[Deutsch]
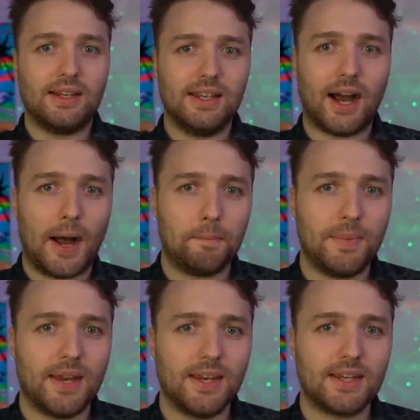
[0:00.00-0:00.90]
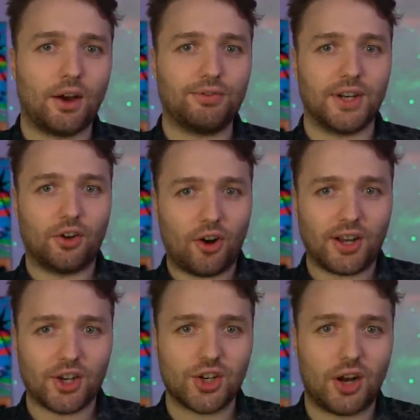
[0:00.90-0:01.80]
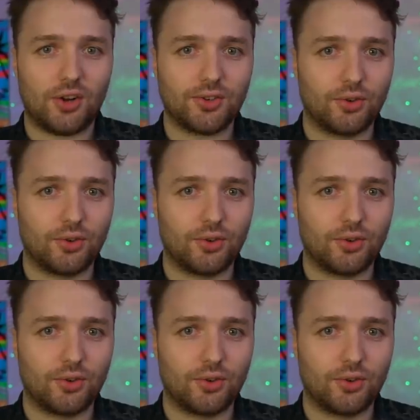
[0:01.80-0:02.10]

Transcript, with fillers: Die haben mir nicht auf den Kork geschaut